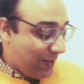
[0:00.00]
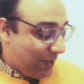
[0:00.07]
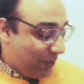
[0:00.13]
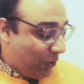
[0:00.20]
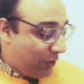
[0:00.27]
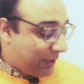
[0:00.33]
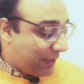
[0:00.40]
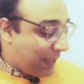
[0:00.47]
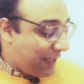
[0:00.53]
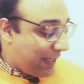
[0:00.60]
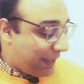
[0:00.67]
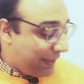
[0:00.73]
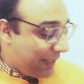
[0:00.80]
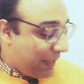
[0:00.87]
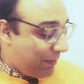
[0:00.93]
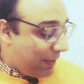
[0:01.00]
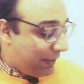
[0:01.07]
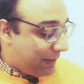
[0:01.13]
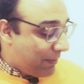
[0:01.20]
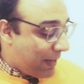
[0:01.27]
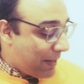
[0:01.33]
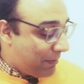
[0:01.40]
نقطة تانية جديرة
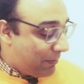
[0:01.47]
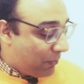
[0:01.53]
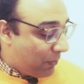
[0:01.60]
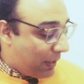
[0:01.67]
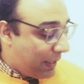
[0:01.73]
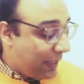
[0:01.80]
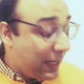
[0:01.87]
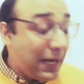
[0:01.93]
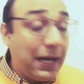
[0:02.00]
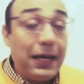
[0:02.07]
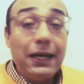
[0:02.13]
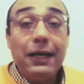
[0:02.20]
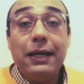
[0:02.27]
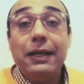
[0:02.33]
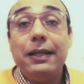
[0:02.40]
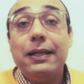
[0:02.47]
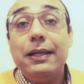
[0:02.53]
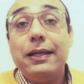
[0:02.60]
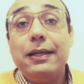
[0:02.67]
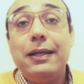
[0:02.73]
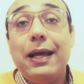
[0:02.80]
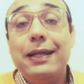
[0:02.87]
بالاهتمام وهي
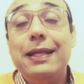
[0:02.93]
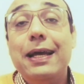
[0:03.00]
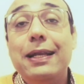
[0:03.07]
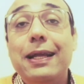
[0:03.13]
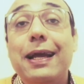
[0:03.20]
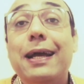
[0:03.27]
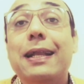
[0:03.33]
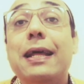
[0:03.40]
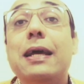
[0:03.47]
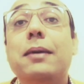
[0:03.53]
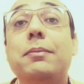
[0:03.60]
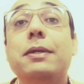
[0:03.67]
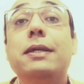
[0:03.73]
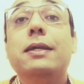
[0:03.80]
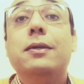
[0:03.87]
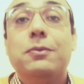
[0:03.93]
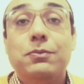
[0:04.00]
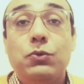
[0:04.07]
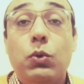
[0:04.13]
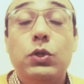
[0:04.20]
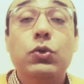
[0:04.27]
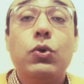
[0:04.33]
الأداء الإعلامي
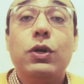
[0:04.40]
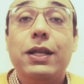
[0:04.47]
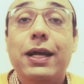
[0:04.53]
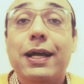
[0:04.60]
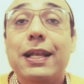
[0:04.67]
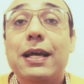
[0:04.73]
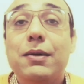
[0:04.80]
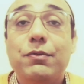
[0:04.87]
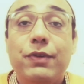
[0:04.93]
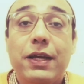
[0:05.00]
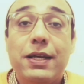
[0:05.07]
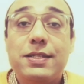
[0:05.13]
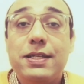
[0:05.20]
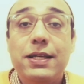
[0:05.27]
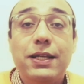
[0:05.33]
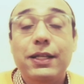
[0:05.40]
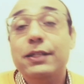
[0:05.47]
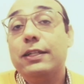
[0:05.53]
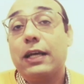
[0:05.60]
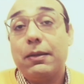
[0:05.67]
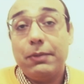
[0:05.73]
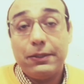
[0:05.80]
ودور الإعلام في هذه
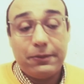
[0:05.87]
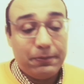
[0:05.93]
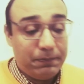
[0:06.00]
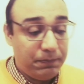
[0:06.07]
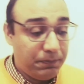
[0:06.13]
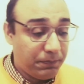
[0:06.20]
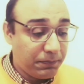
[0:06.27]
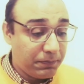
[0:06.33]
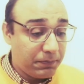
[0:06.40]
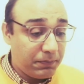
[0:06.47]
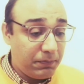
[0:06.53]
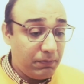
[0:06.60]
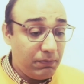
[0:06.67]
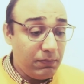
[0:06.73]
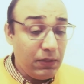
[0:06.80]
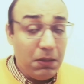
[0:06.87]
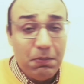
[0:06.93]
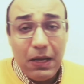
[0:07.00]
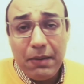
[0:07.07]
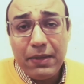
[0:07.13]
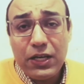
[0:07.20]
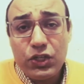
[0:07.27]
الانتخابات
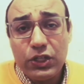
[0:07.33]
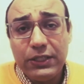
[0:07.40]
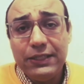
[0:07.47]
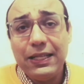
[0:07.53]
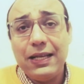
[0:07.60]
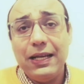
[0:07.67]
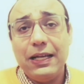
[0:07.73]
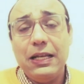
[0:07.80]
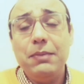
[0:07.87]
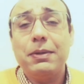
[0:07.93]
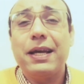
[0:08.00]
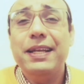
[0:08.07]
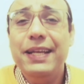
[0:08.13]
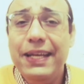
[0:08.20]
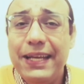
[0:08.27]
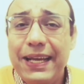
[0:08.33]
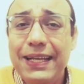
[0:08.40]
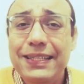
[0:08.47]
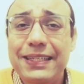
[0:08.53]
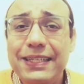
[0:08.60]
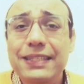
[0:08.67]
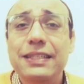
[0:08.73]
بامانه شديده الاعلام كان
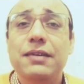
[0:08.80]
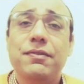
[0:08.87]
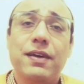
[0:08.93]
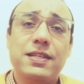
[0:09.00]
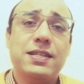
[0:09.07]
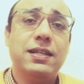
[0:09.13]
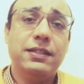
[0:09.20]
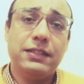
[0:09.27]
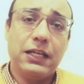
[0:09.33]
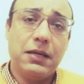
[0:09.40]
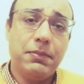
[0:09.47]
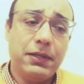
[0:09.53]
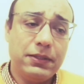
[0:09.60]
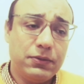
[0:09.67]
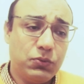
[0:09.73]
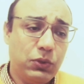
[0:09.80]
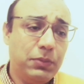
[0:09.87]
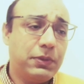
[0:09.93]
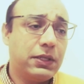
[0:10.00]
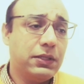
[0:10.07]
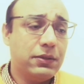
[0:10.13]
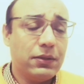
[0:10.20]
حيادي جدا في هذه الانتخابات
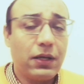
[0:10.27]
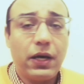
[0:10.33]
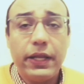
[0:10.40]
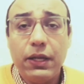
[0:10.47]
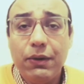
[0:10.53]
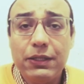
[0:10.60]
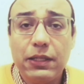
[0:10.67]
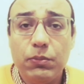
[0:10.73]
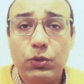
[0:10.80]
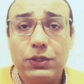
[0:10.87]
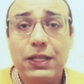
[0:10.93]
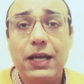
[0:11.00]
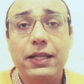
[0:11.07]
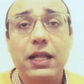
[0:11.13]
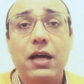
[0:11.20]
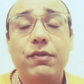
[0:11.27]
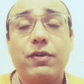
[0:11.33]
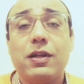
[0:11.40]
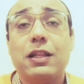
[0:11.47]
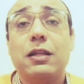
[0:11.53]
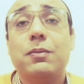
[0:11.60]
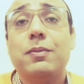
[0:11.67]
ويمكن القنوات المتحده
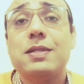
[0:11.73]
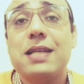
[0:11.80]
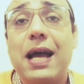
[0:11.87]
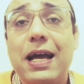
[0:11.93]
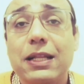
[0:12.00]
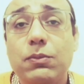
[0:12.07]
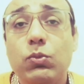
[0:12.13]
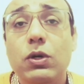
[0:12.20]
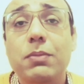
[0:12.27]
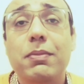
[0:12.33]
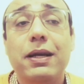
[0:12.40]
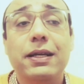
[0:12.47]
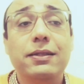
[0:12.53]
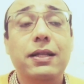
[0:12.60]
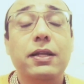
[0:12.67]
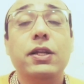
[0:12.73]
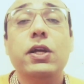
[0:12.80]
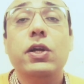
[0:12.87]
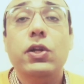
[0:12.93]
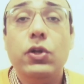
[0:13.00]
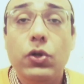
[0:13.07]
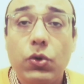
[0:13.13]
افرضت مساحات مهمه جدا
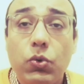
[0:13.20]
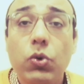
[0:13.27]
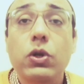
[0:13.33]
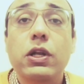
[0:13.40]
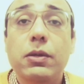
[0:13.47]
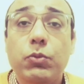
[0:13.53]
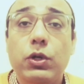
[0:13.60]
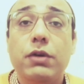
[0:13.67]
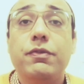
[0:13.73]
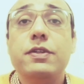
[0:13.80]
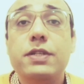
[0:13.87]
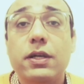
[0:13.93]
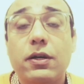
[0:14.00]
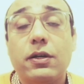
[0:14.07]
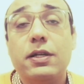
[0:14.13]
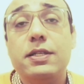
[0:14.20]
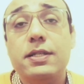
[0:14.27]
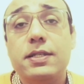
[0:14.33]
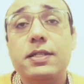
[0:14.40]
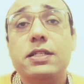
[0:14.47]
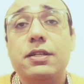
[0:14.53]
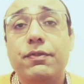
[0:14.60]
لكل منافسي الرئيس
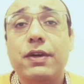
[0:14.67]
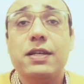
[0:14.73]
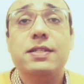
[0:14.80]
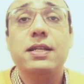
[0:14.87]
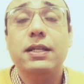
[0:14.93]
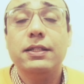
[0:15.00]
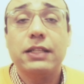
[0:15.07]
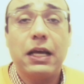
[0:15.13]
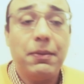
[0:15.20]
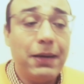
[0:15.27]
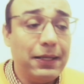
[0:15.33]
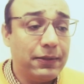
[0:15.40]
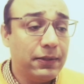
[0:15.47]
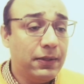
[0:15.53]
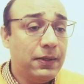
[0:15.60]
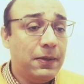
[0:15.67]
السيسي في هذه الانتخابات